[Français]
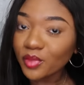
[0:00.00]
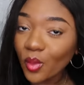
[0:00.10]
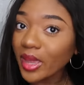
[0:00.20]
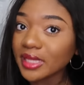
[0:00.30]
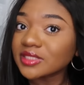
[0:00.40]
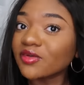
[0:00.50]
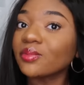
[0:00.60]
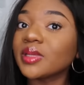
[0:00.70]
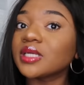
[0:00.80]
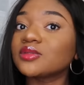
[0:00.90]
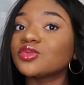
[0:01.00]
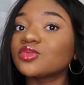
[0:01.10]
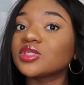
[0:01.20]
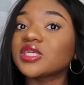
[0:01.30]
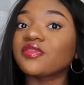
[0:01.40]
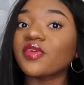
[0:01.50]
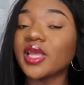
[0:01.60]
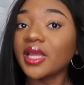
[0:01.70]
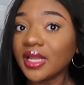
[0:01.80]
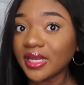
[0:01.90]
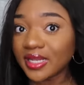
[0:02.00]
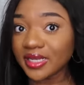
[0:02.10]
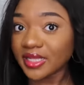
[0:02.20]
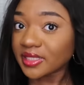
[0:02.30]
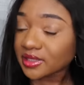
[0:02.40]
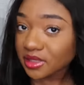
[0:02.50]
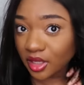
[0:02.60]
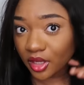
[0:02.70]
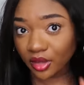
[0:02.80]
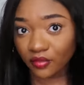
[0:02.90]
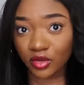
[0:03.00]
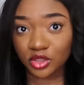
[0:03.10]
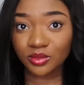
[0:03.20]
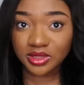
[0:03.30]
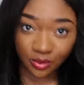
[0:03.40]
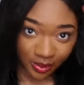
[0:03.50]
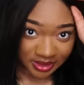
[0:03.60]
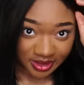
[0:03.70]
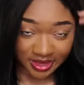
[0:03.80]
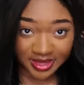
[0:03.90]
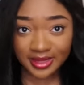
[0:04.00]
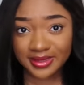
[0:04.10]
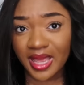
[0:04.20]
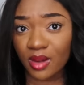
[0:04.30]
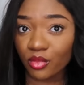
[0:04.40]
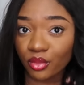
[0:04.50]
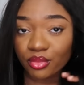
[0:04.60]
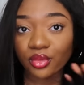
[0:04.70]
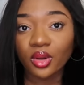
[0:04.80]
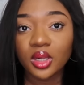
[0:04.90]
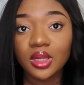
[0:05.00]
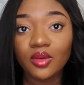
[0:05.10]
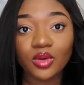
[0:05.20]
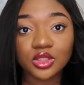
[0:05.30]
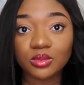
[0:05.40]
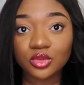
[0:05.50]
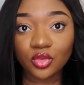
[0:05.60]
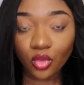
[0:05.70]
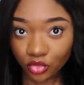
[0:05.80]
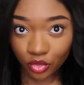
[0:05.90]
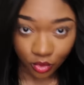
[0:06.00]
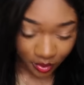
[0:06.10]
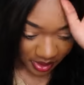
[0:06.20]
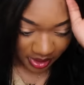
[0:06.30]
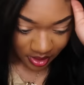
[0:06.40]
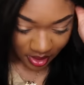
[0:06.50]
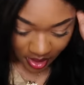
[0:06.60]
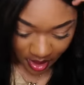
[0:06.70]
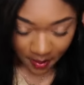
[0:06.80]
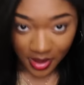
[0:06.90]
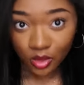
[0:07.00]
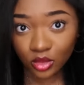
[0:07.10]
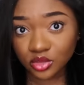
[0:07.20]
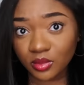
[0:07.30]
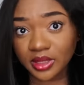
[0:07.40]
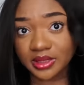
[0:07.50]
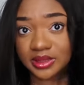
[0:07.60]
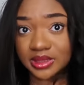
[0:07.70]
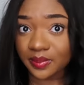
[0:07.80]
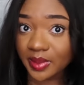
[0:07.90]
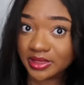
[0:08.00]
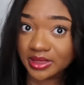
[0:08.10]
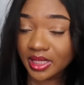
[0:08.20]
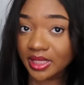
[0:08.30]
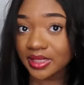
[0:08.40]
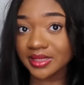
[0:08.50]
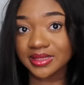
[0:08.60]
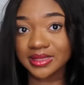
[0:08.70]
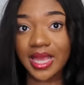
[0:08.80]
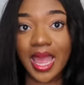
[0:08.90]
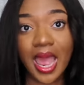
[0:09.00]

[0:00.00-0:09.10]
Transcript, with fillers: Ouais, j'avais oublié. Du coup, j'ai fait les euh, franchement, ce piercing, il est tellement beau. Franchement, trop, trop beau. Mais malheureusement, qu'est-ce qui s'est passé Il s'est